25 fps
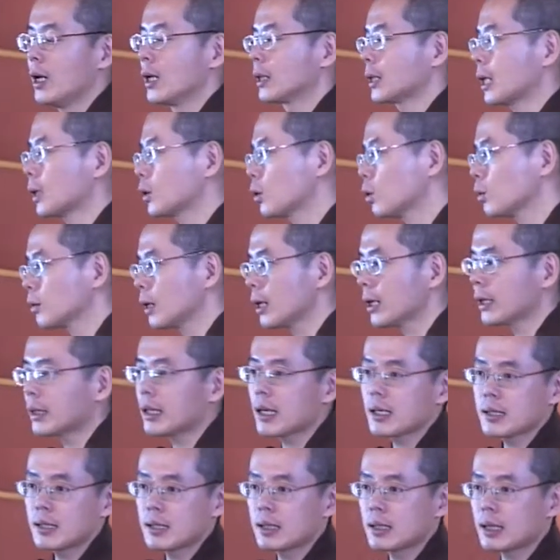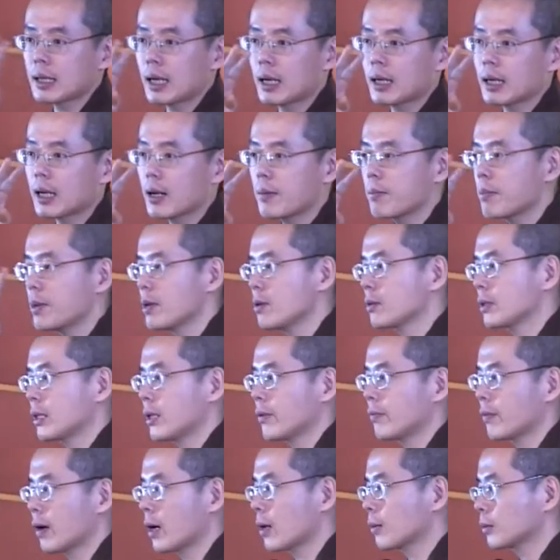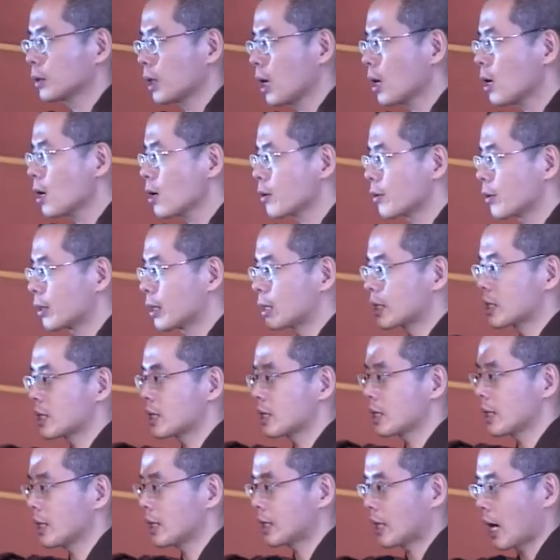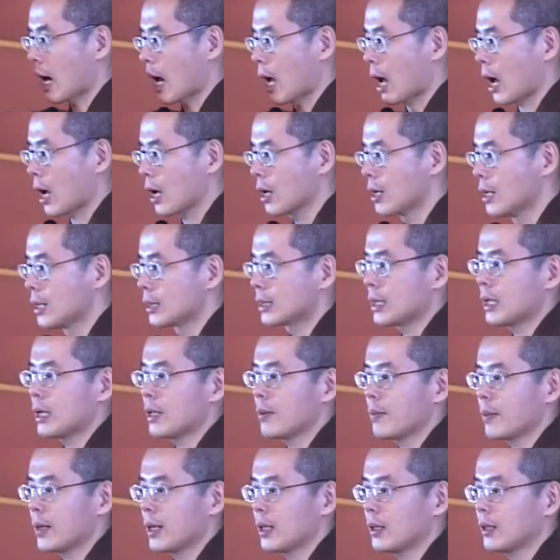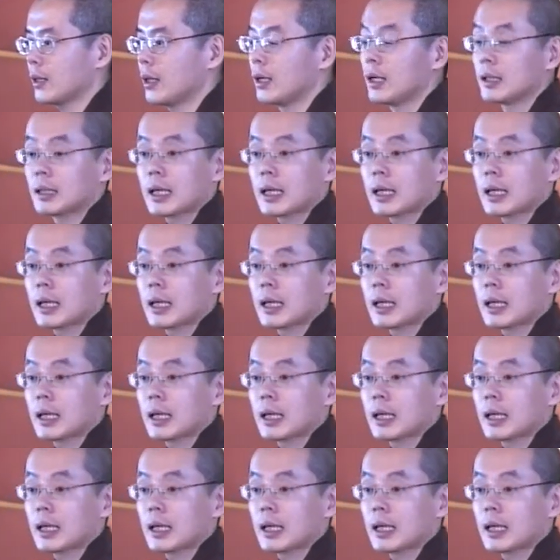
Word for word: 他东看看西看看，没有地方，刚好有个舍利塔在那边，